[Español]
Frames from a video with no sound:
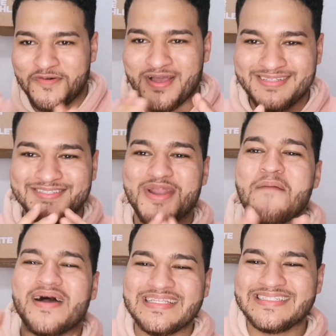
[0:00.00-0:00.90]
fuese una
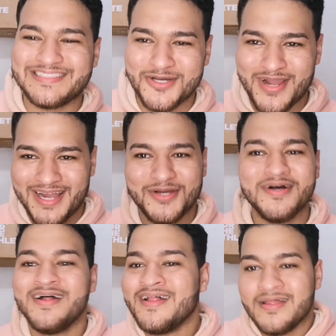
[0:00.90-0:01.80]
maldición, algo.
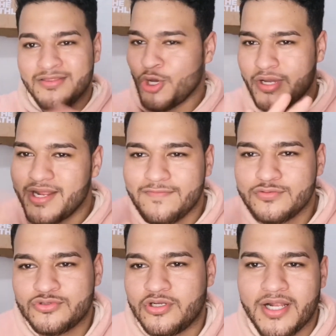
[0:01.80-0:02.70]
No quería
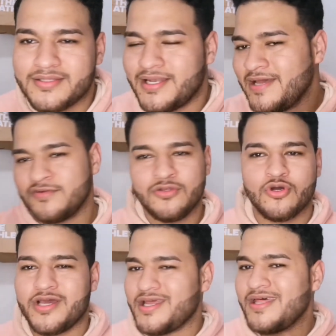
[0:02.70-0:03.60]
funcionar el teléfono, no
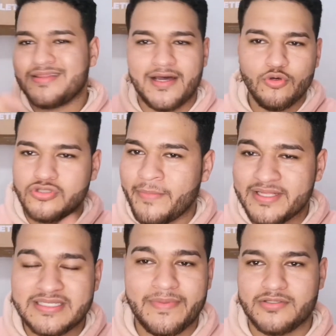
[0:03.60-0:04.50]
quería editar justamente
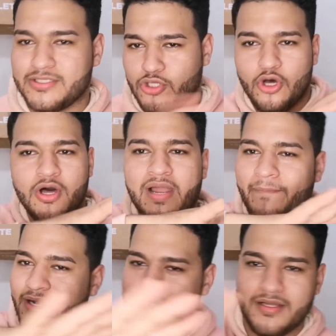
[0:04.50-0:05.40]
esa parte. O sea, toda la
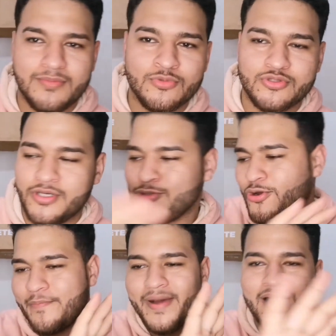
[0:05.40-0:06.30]
parte del museo
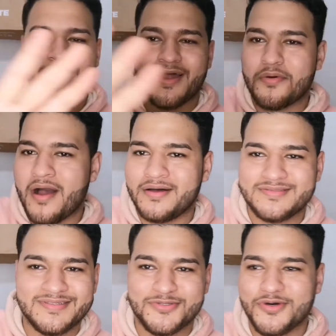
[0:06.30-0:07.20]
normal, grabada,
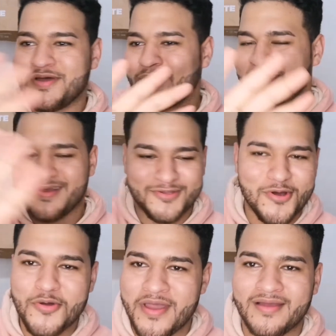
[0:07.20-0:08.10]
así, todo de pinga,
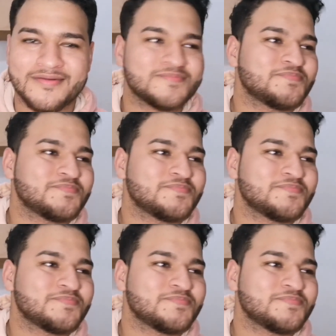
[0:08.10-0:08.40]
todo bien.